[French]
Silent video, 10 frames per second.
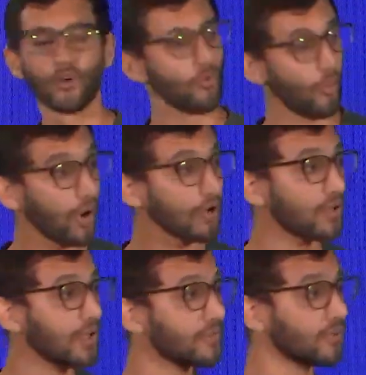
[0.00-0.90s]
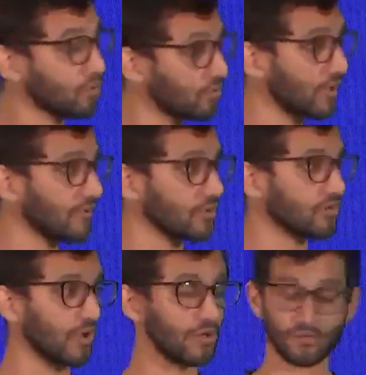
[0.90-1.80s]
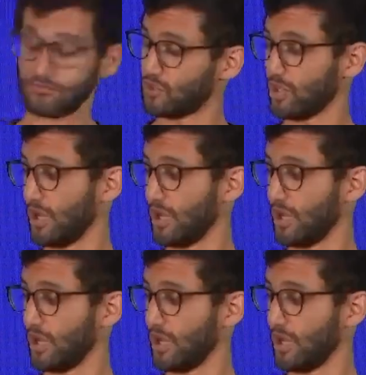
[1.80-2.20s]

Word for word: Pour moi, c'est toute une aventure. C'est